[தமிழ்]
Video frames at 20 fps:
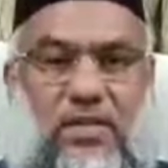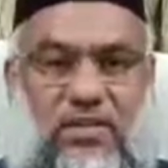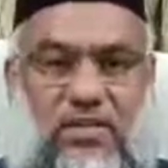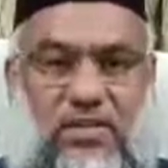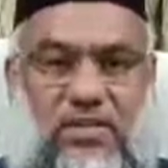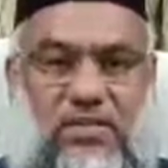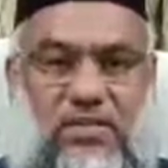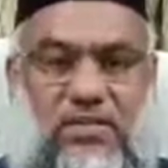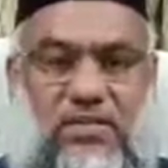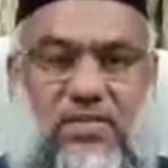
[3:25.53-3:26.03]

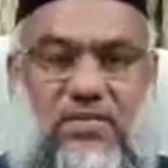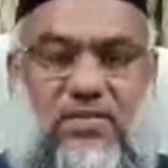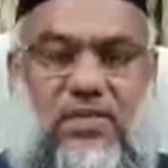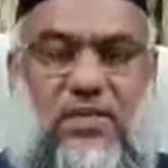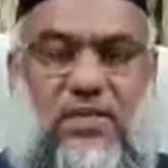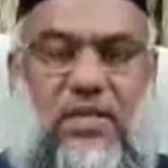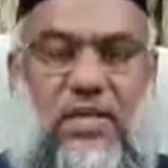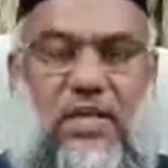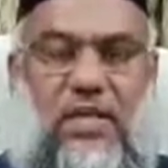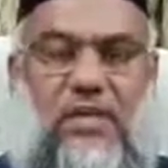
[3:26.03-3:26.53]
நிவர்த்தி
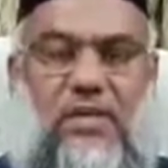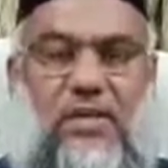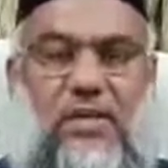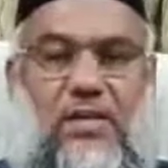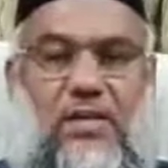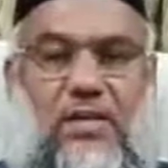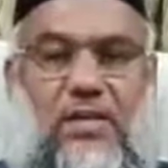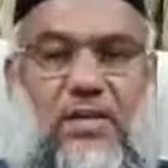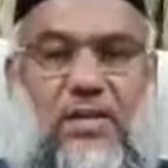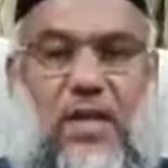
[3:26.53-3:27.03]
செய்வது
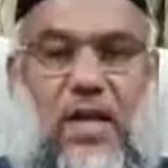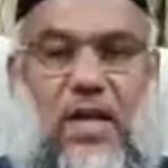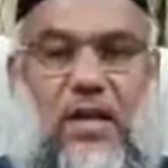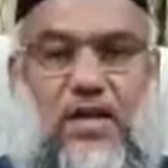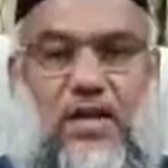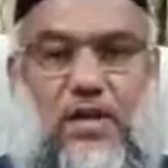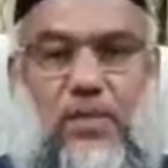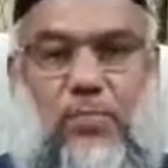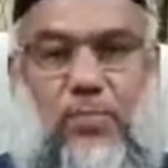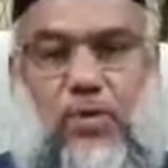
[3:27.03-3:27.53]

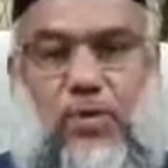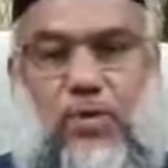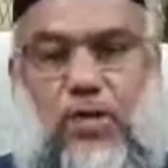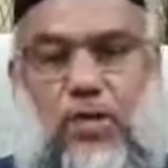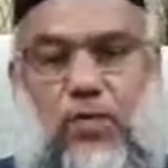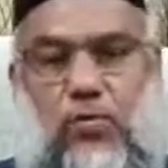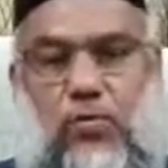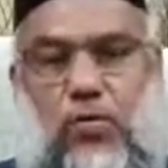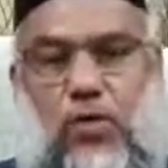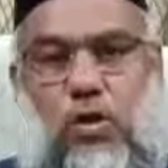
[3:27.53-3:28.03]
நான்
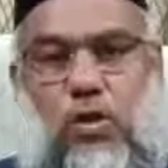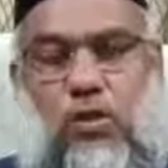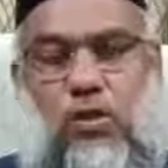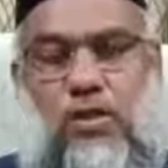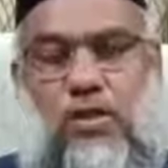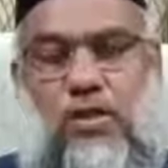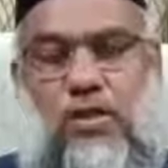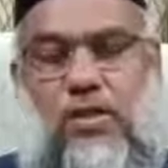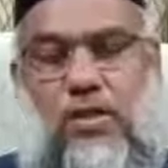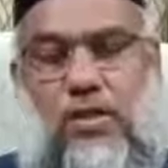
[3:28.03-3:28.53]
இப்பொழுது
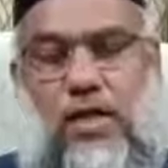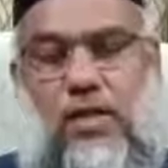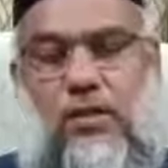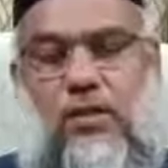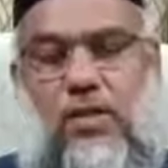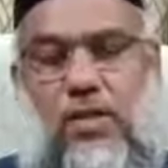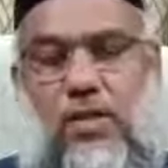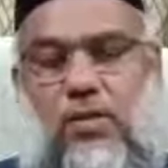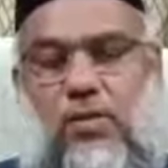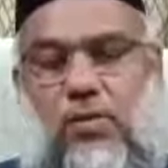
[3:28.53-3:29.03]
உங்களோடு
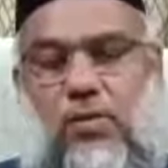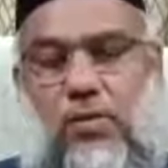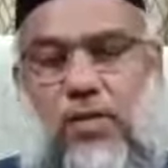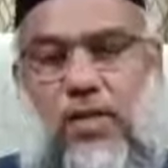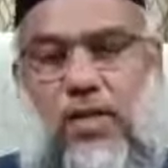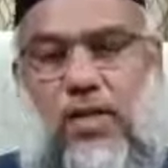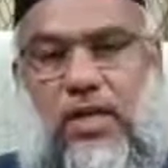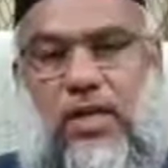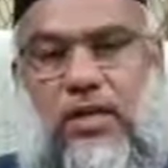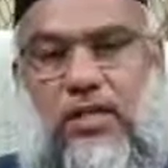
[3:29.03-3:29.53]

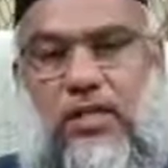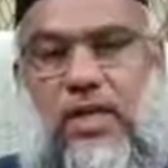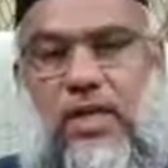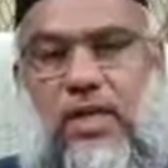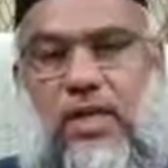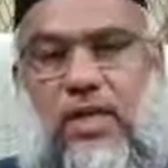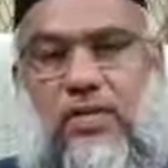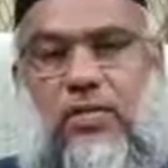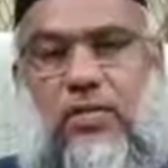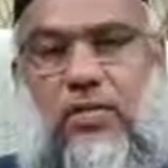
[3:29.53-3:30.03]
கலந்துரையாடக்கூடிய இந்த
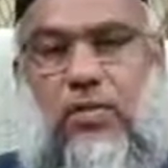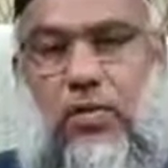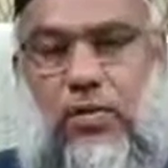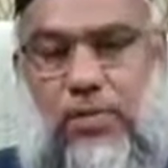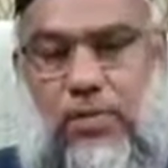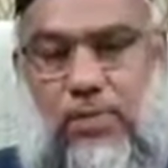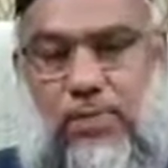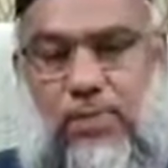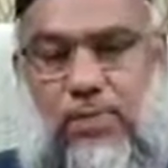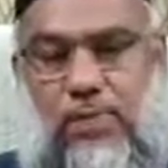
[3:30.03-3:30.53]
நிகழ்வின்
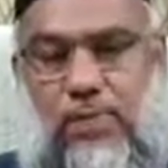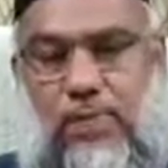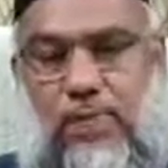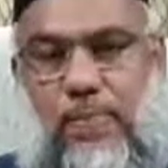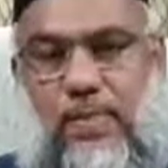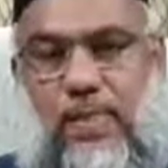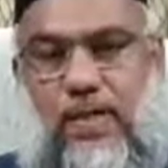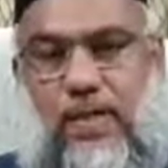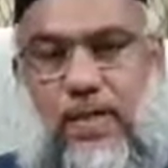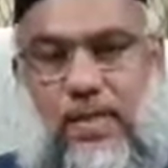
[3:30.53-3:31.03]
நோக்கம்
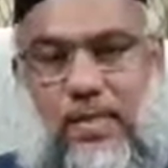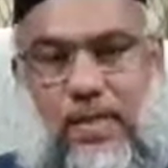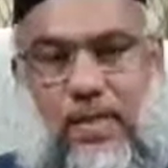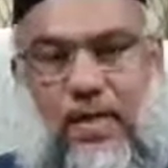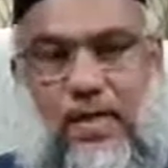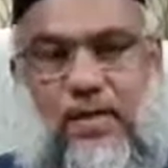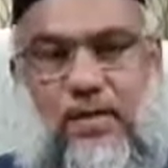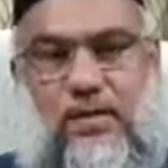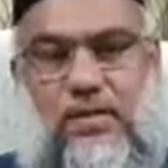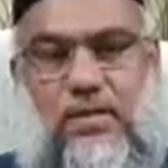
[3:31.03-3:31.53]

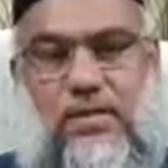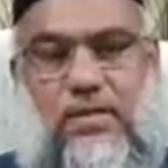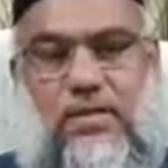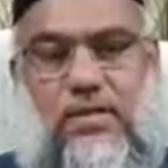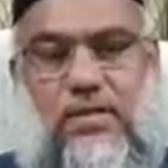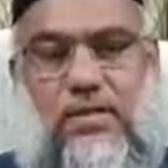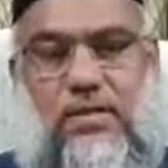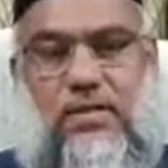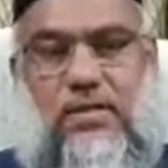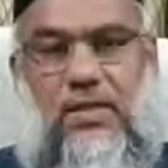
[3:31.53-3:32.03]
ஆதலால்
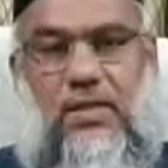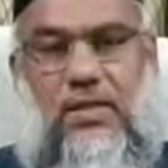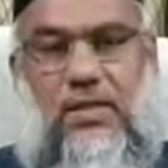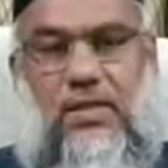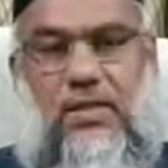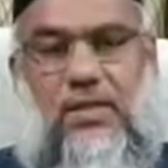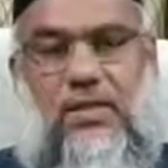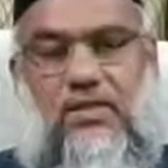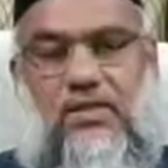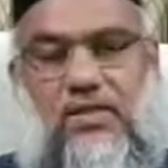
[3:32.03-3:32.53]

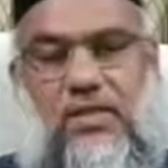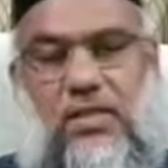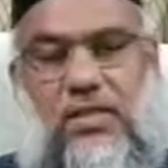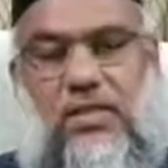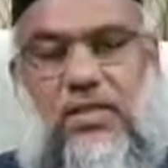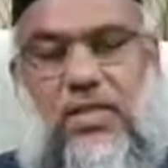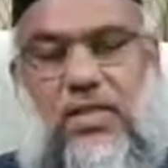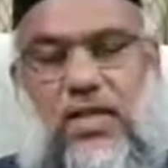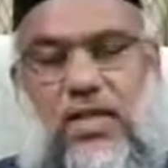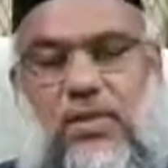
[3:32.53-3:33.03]
இது
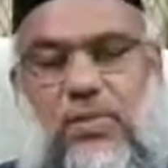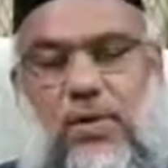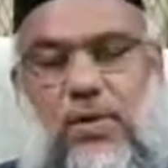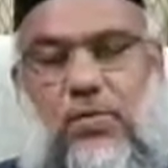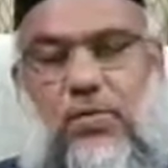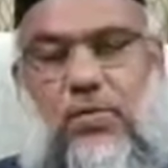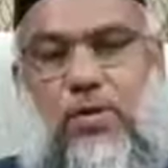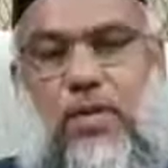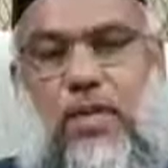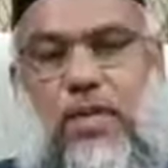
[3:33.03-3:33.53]
விஷயத்தில்
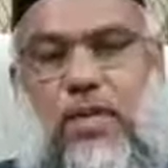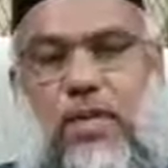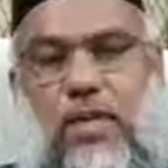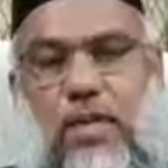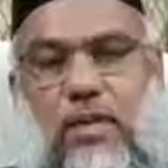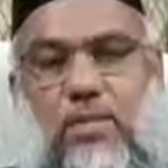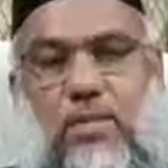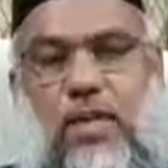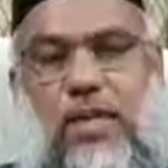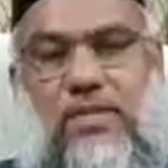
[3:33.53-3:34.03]
ஏற்படக்கூடிய
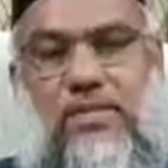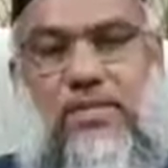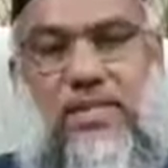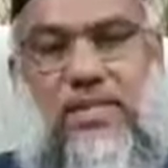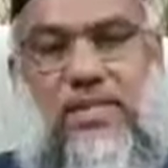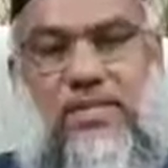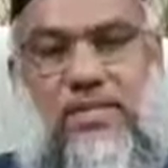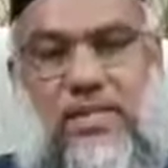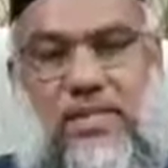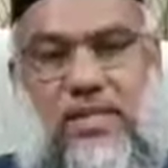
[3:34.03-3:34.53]
இயல்பான
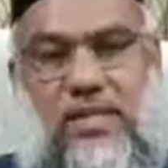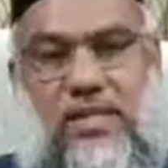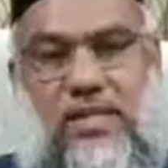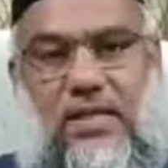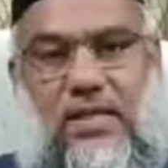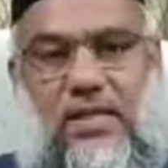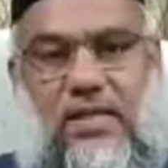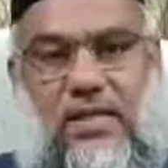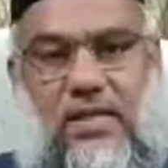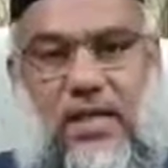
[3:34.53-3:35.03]
சில
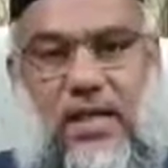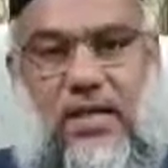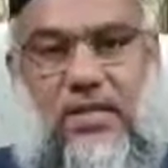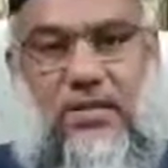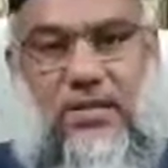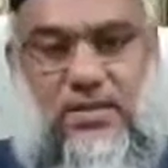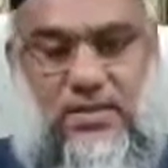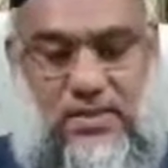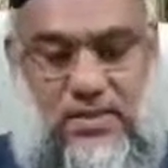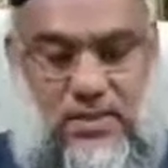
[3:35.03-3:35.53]
சந்தேகங்களுக்கு
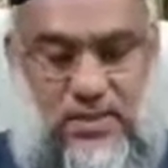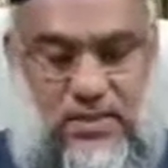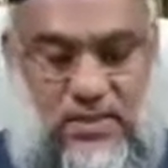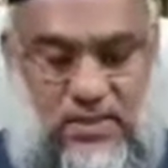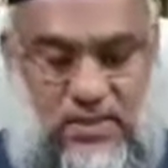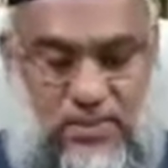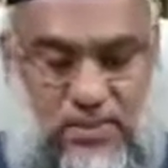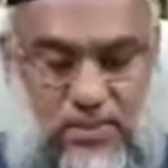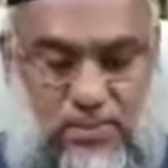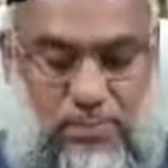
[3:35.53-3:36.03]
நான்
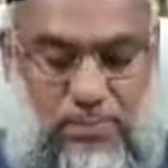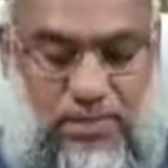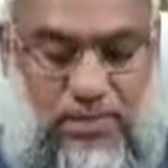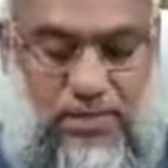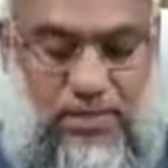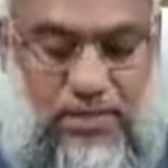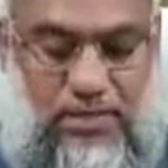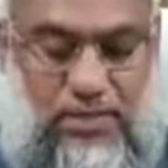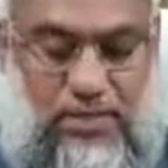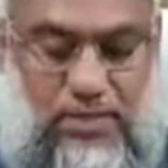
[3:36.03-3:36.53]
தங்களுக்கு
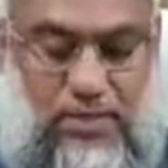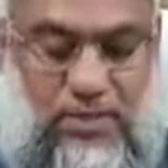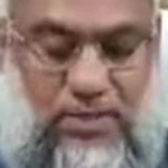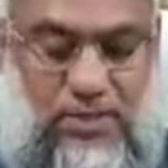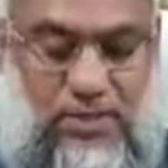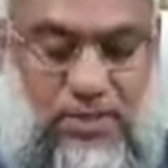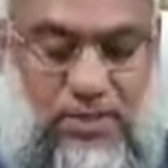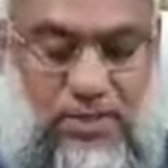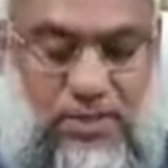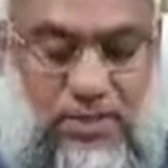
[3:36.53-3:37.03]
பதிலளிக்க
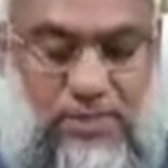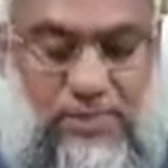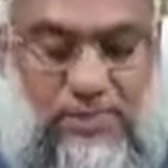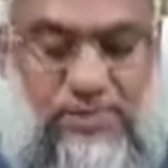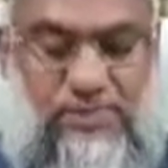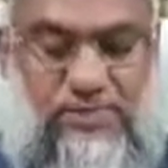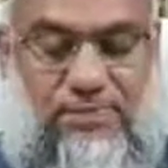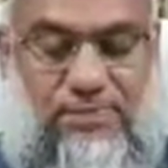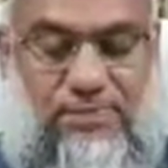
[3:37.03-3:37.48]
விரும்புகின்றேன்